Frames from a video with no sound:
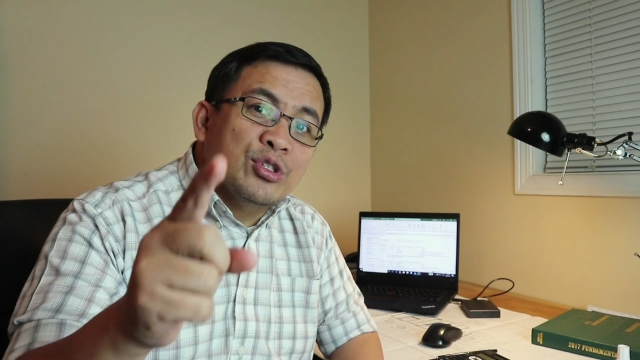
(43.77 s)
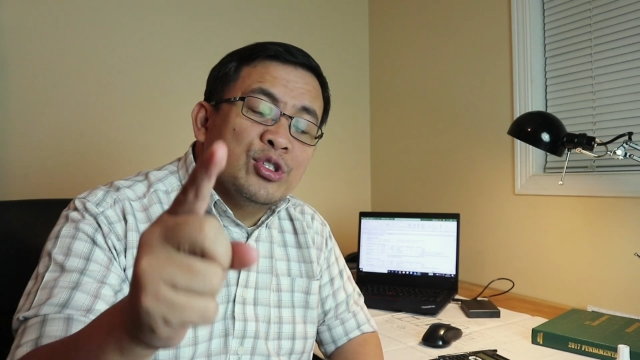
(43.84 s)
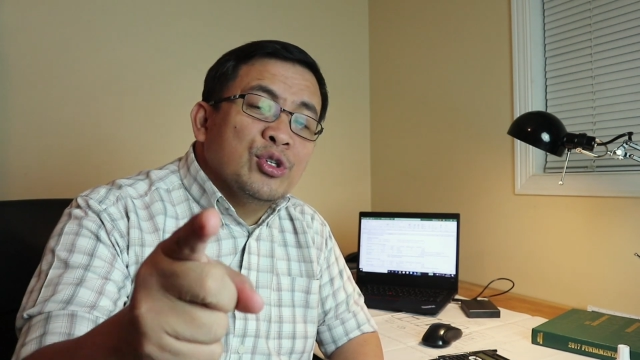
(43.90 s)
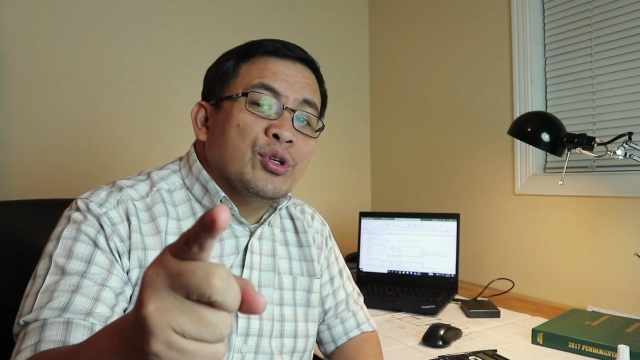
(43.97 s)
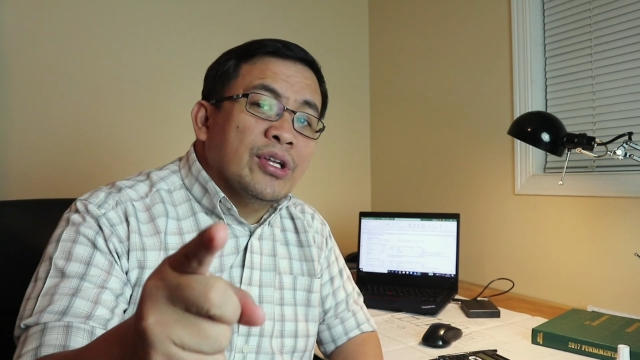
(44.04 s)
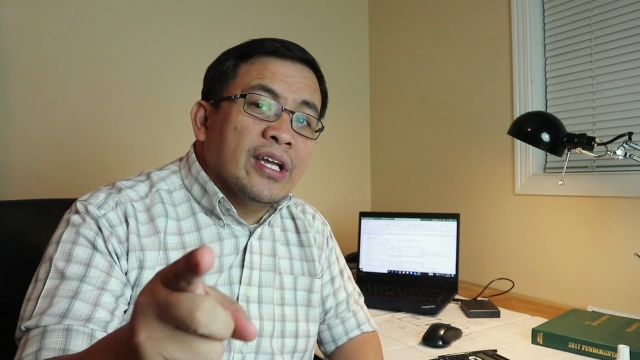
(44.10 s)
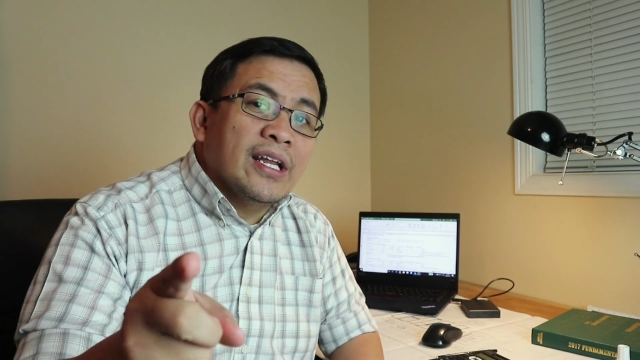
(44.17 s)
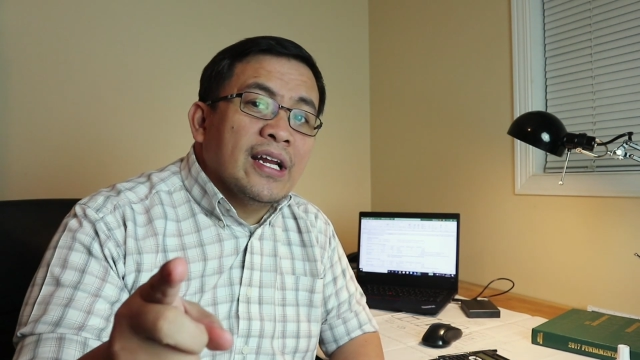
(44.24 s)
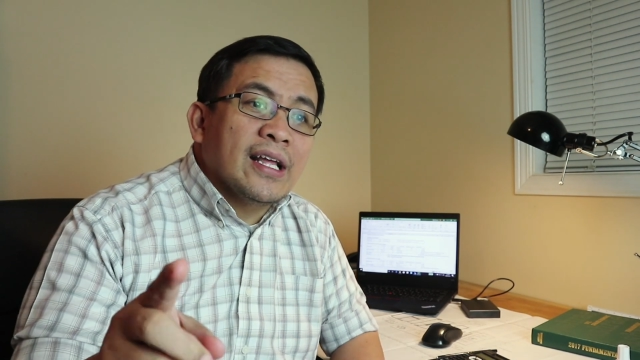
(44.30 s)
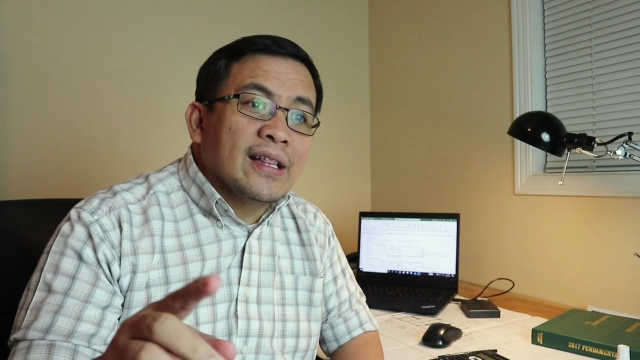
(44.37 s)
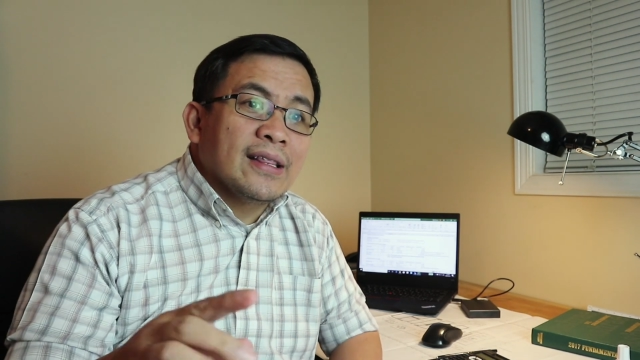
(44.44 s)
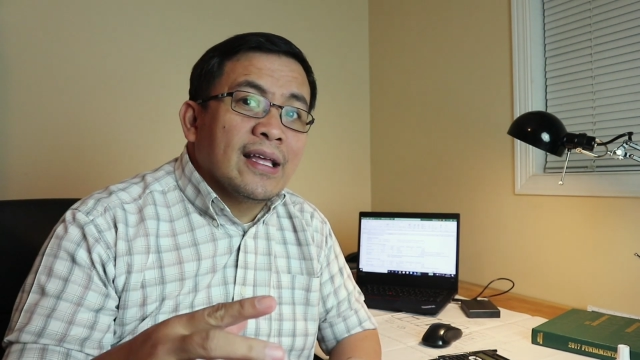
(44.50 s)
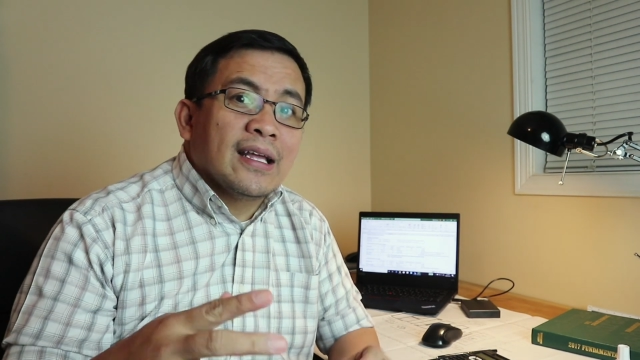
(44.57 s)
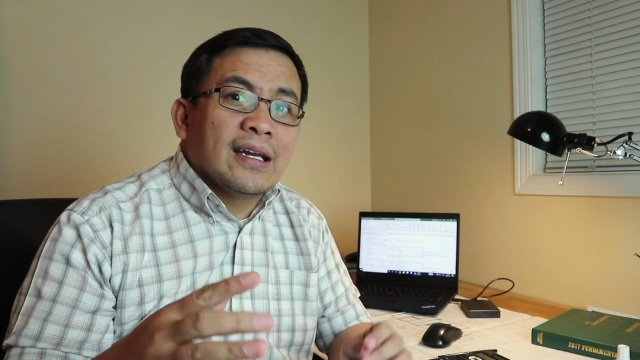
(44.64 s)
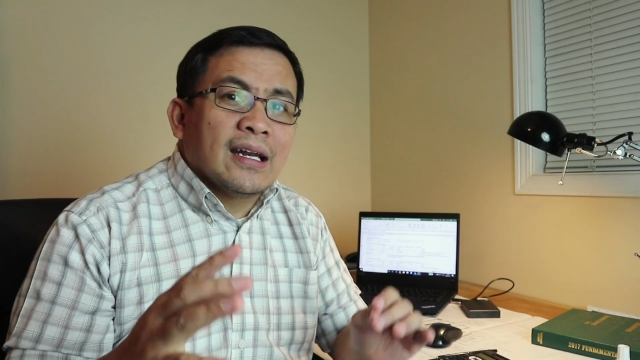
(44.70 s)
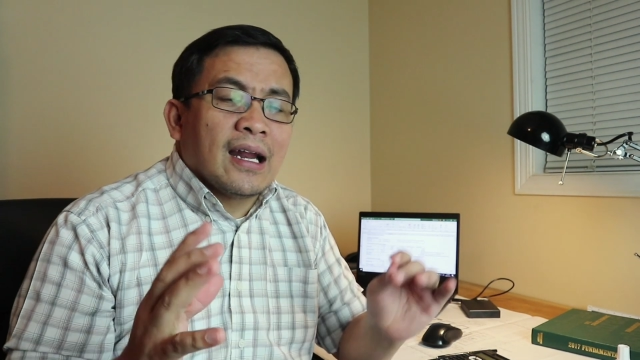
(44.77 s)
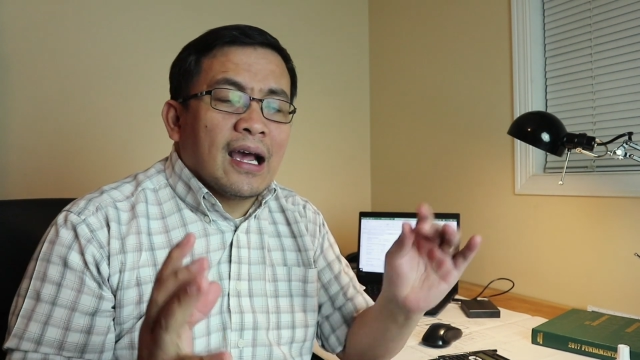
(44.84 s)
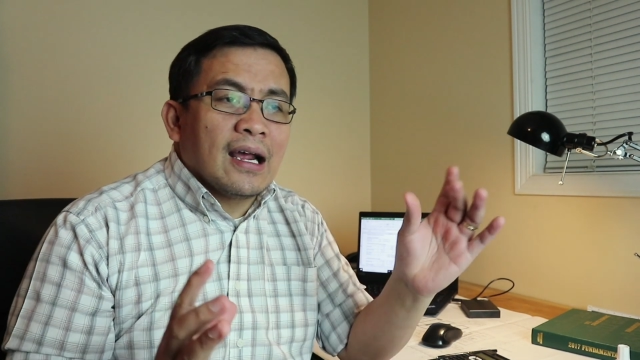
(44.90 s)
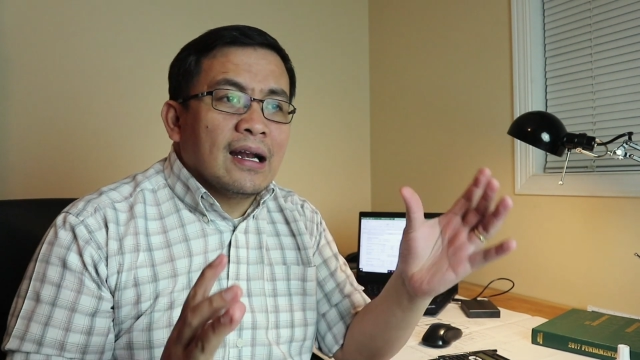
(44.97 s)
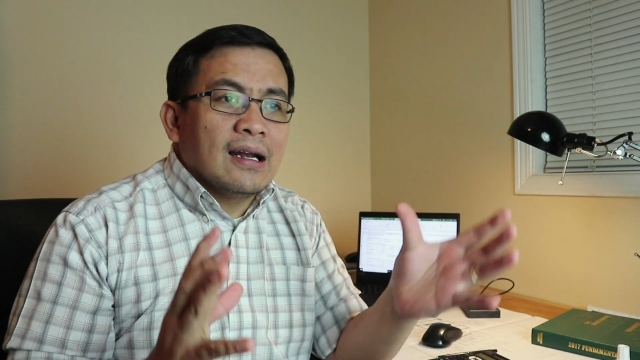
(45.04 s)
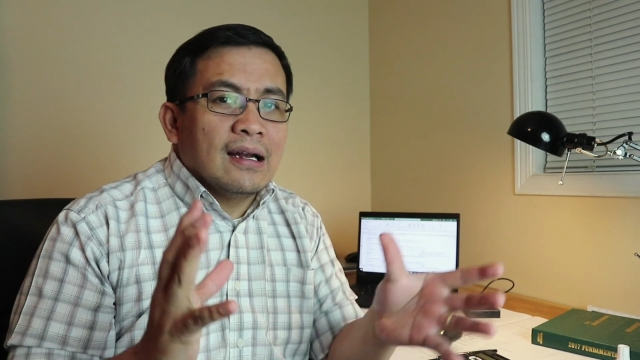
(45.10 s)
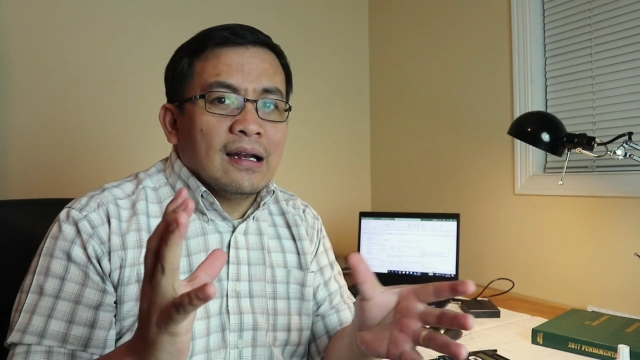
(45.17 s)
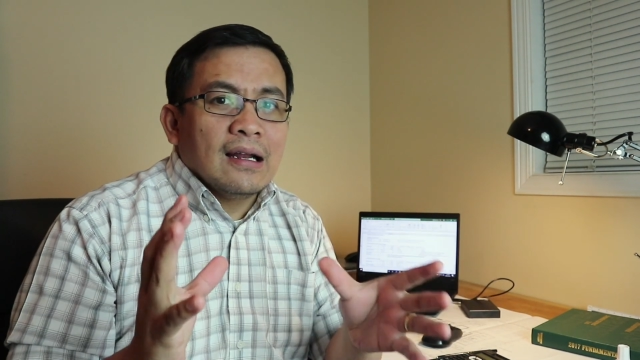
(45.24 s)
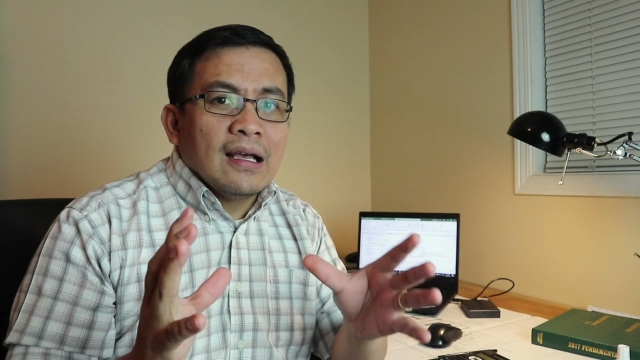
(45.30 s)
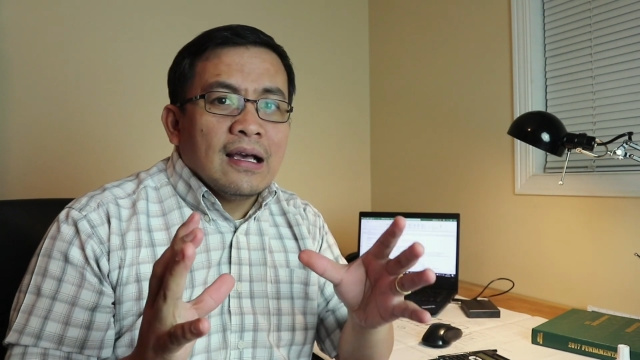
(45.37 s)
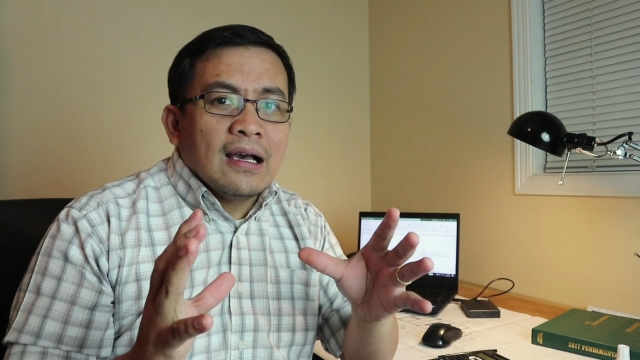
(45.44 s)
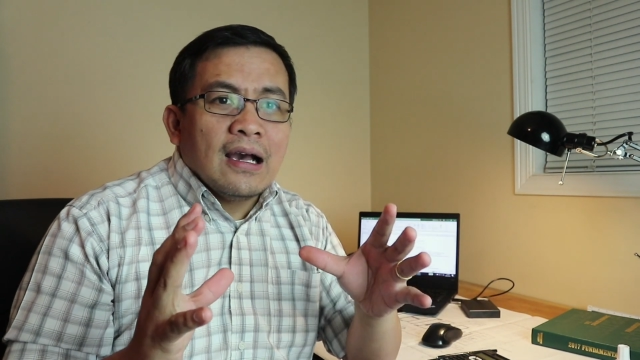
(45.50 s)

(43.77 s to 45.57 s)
Tune in and then I'll